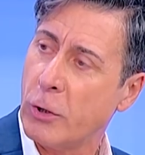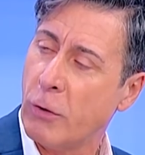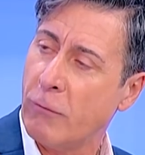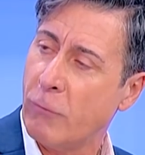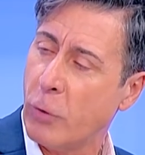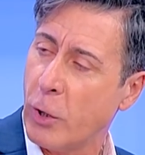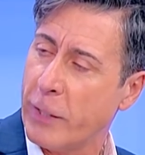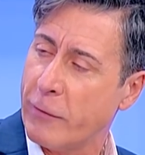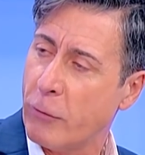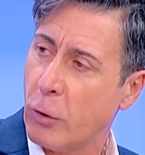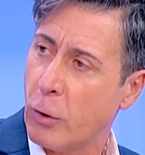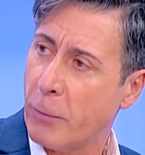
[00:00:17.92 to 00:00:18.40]
non
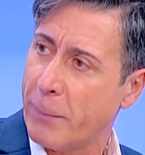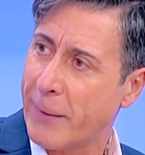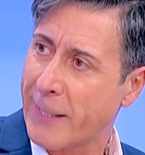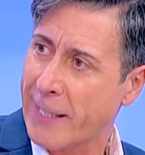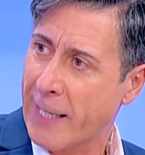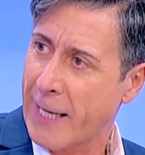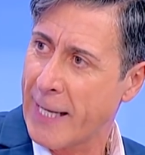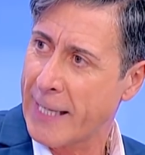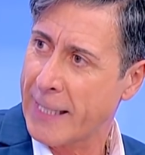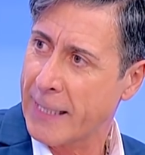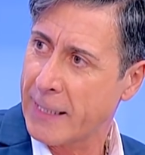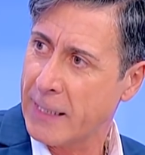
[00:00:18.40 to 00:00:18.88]
volevo
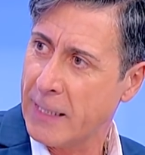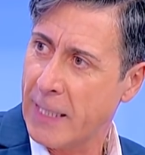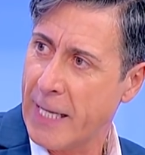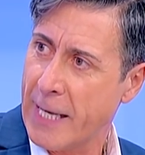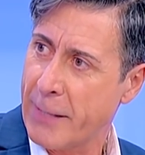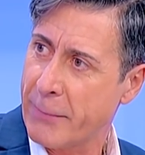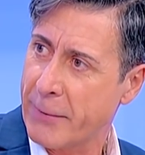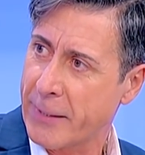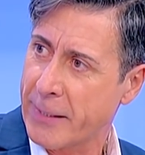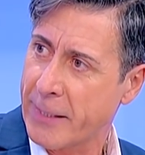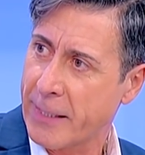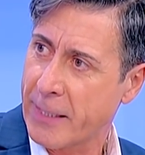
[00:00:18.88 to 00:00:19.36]
parlare di
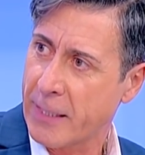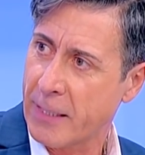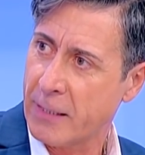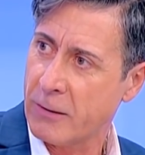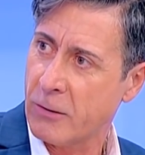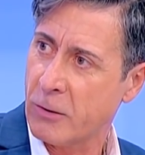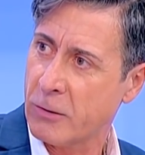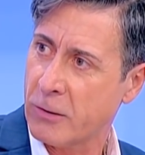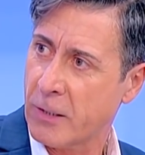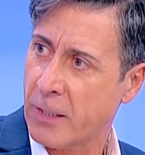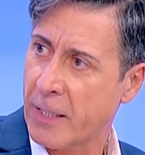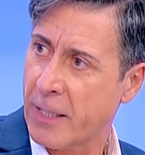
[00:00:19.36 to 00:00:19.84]
lei perché
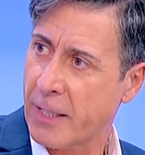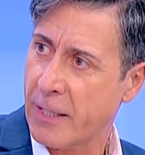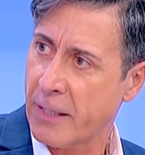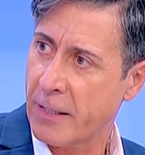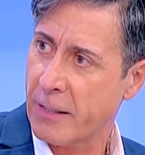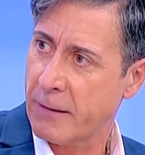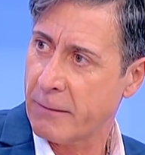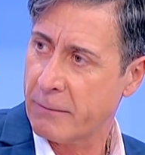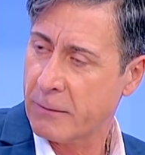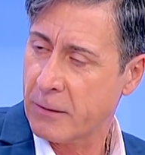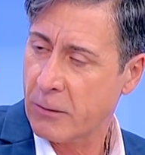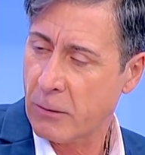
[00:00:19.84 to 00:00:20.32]
non,
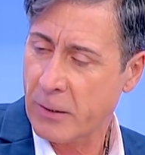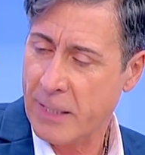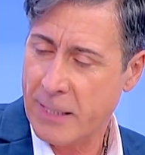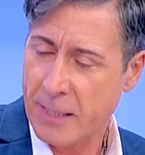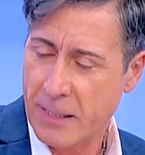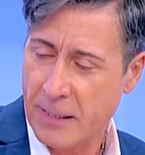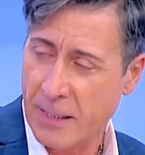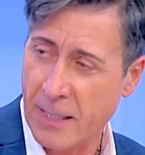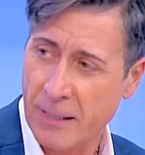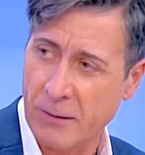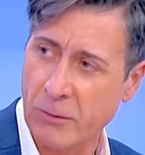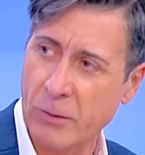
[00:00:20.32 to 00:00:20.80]
eh, non
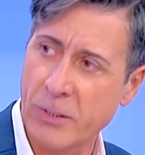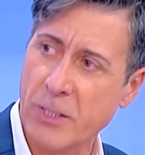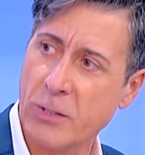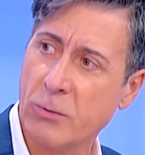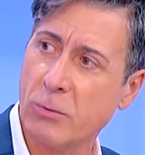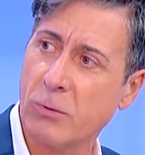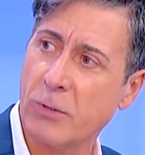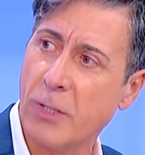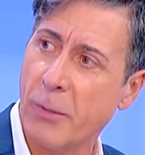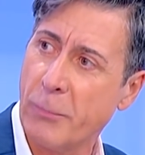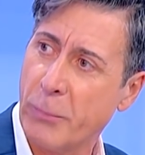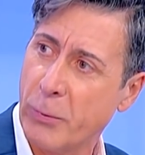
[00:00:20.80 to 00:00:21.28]
essendo in
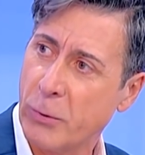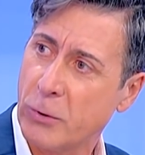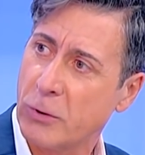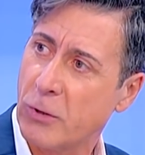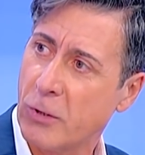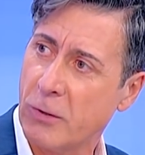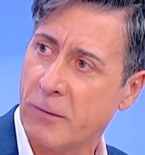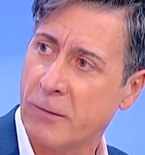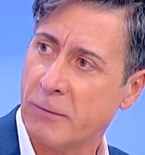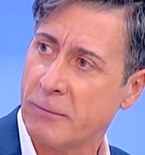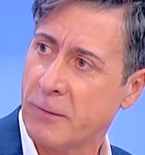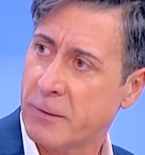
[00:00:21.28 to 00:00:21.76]
studio
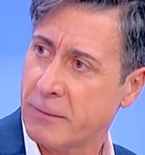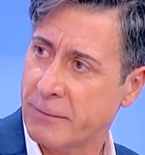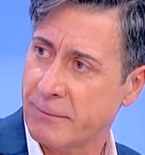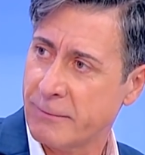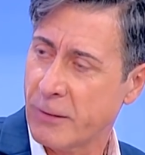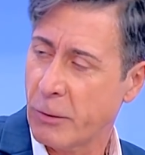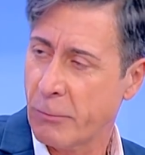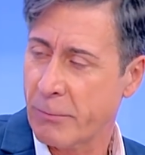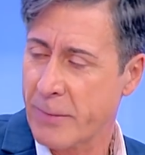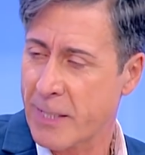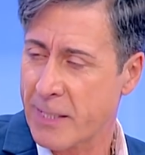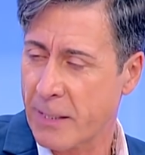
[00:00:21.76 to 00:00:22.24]
appunto non,
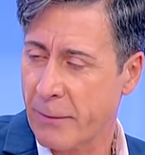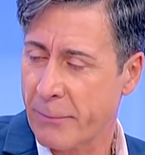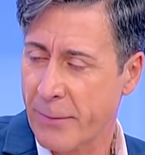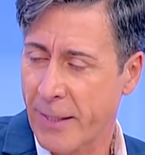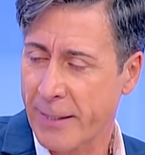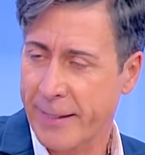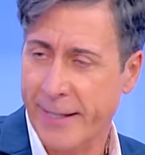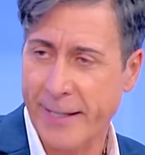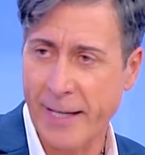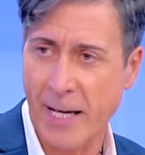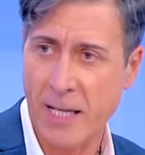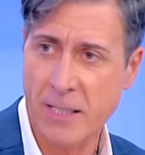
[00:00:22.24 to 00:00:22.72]
non mi
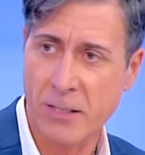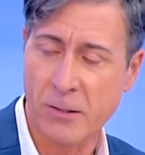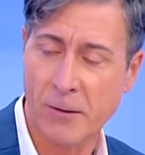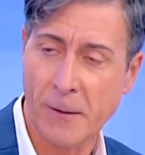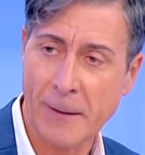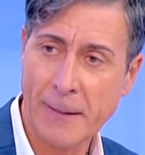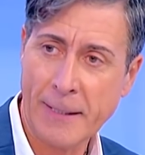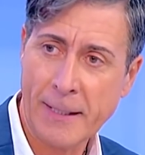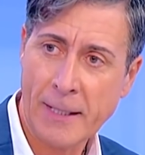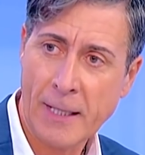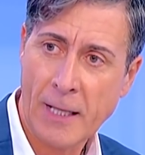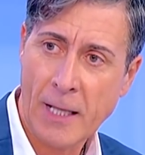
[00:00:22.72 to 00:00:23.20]
sembra il caso.
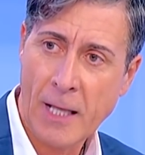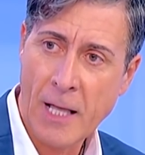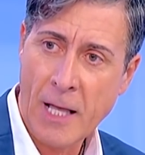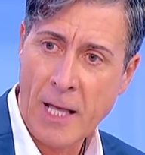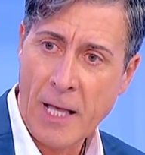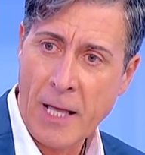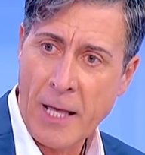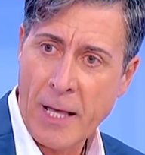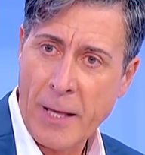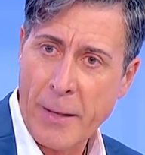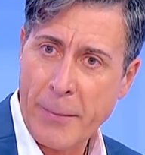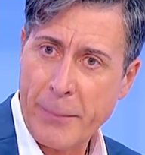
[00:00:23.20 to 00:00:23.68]

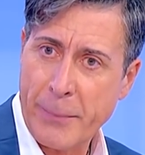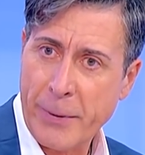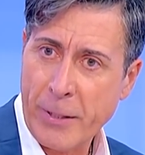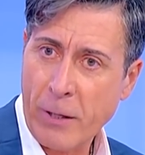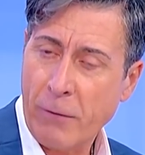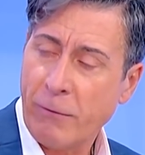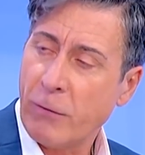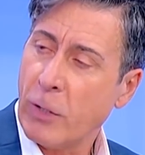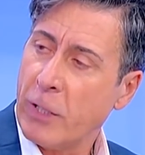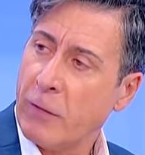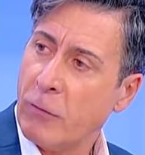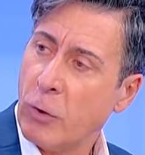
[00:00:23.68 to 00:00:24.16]

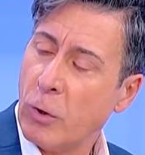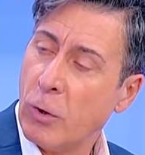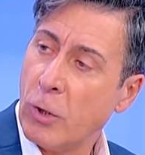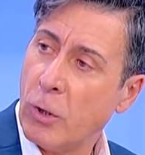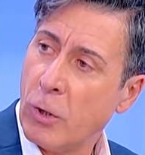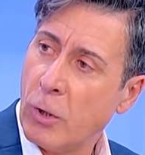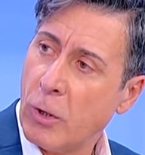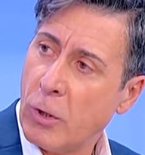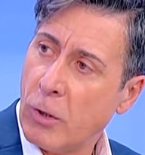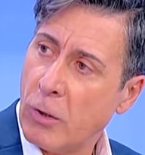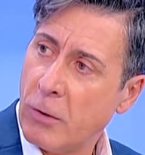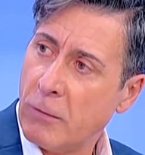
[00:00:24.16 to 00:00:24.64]
Però
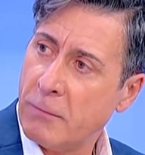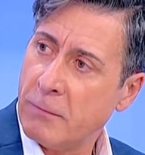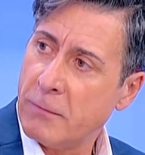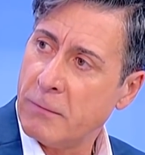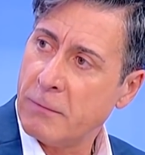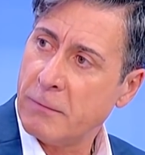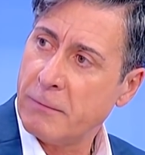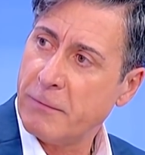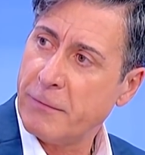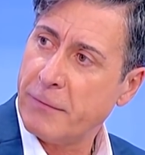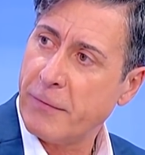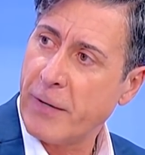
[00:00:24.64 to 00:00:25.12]
volevo
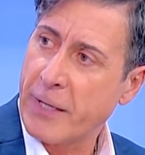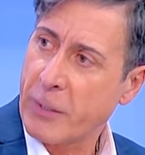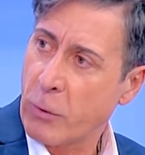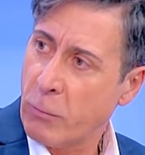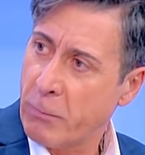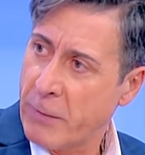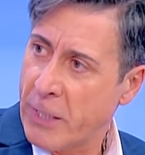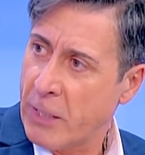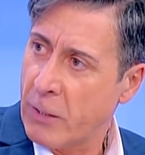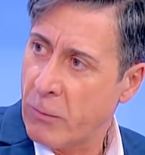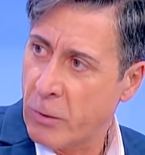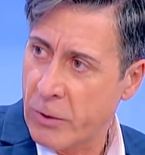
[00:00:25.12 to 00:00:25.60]
mm, fare
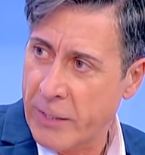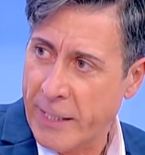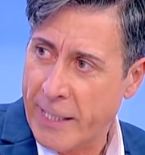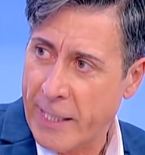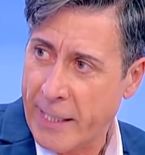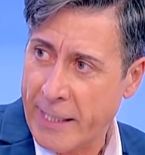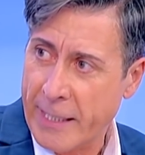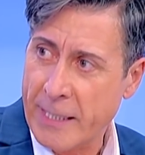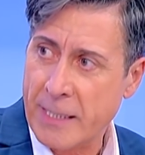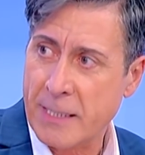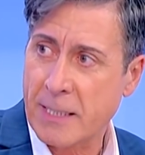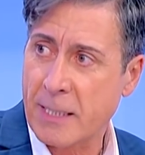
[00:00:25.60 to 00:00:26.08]
un minimo di
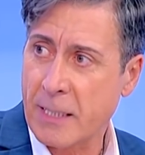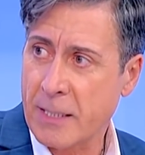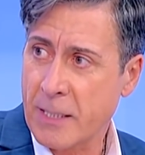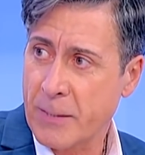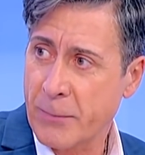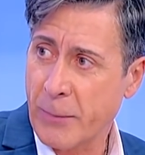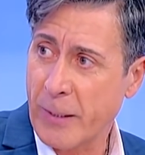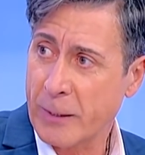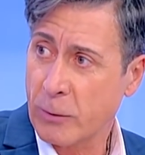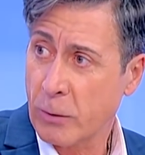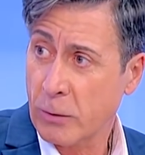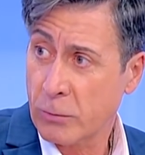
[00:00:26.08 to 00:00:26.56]
chiarezza
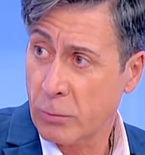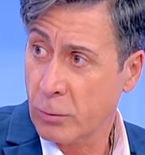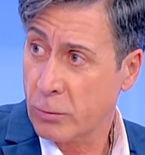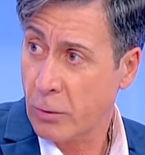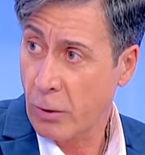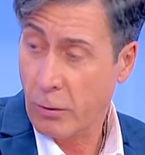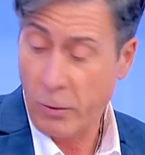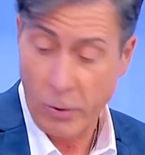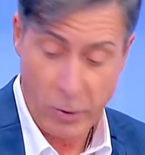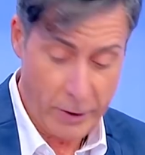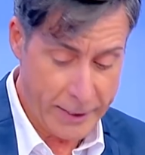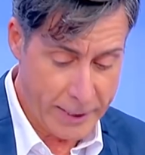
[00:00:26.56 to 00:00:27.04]
rispetto a
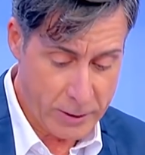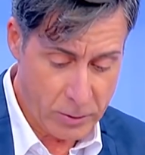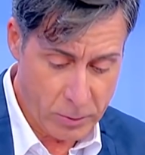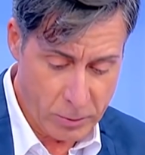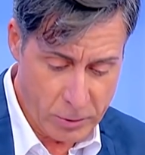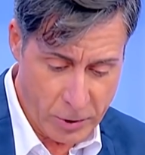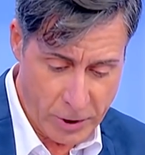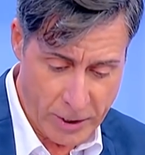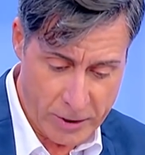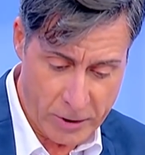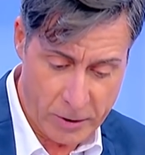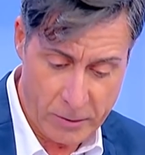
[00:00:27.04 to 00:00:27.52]
tutto quello che è
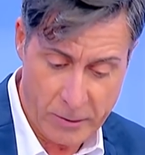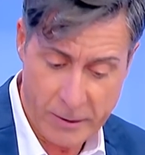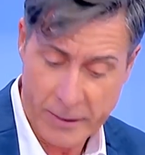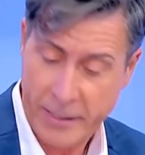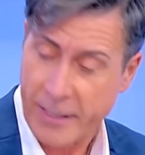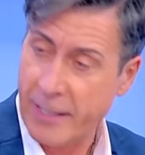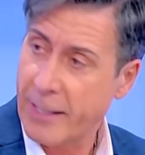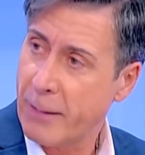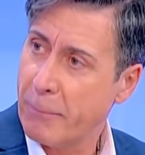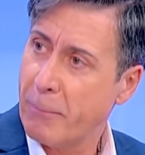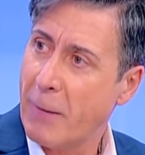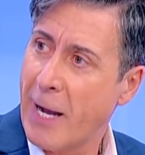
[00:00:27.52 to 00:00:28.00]
successo
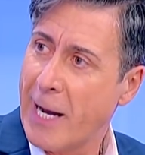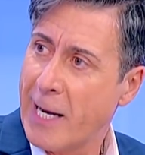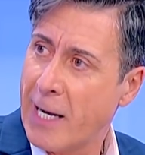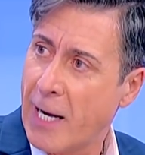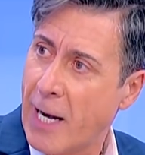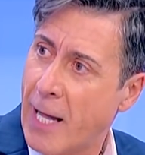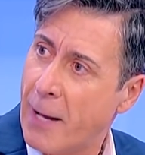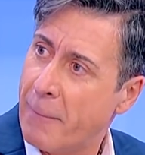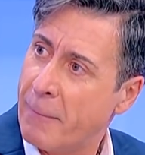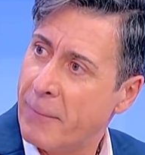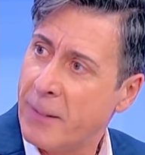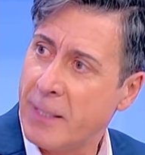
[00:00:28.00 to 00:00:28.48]
perché il
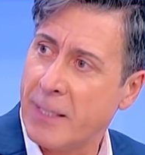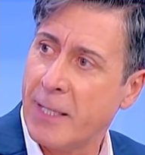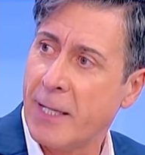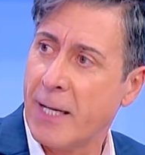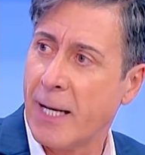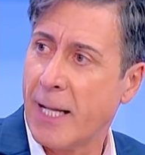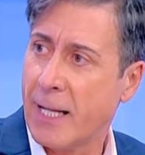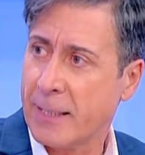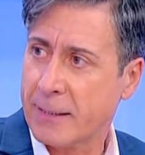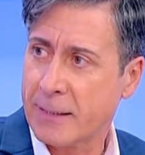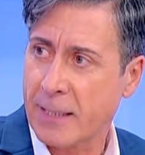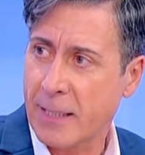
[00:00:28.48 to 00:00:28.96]
bailam
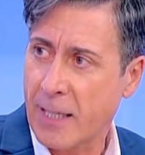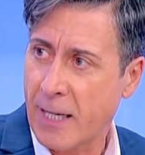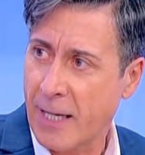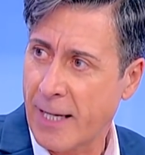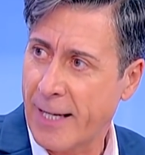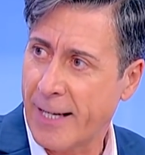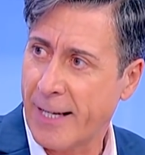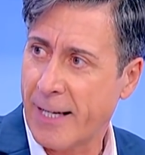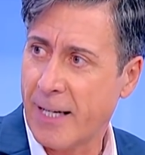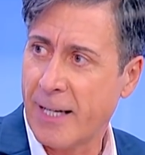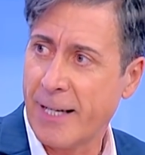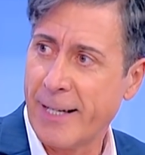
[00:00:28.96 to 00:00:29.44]

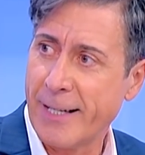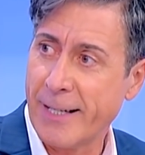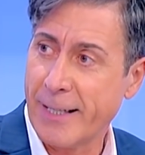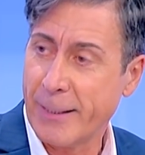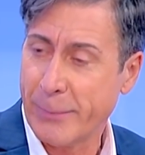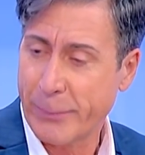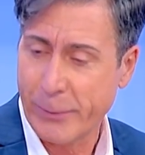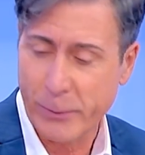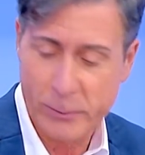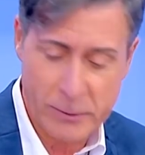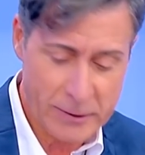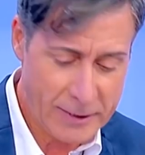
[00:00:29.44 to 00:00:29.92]

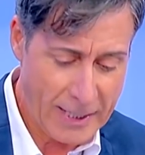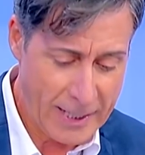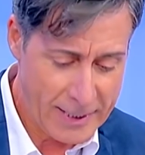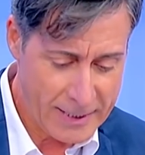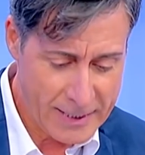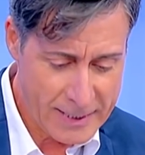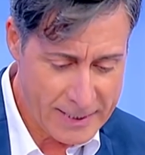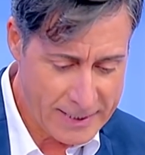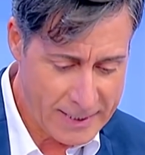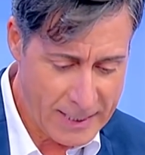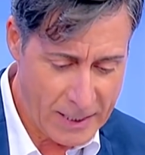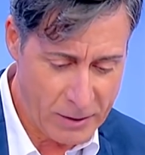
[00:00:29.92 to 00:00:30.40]
dell'altra
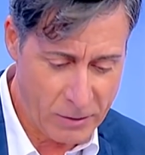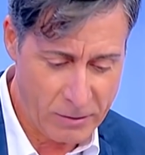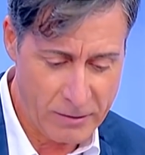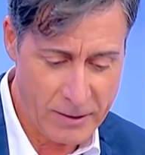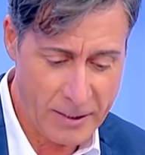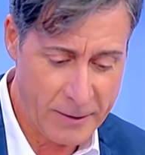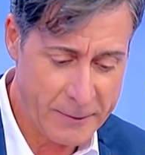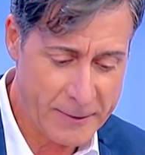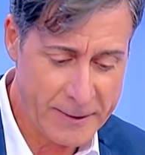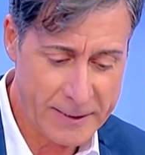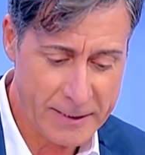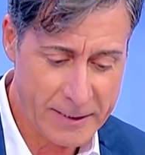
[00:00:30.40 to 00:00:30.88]
puntata è stato
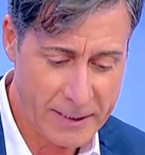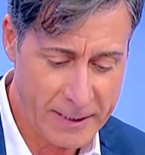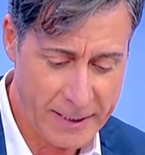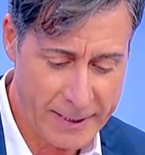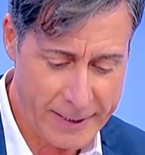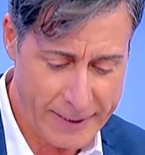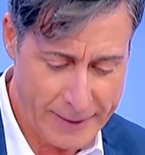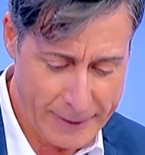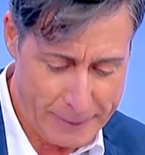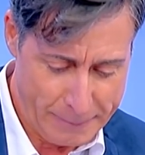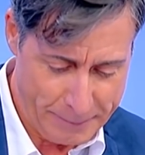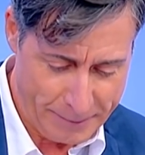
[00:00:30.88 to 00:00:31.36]

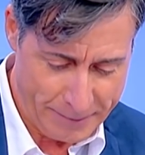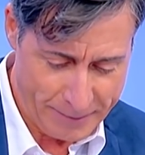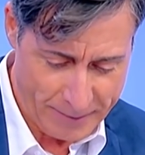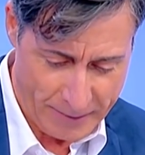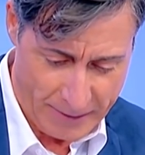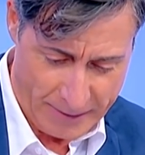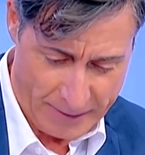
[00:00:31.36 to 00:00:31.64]
veramente...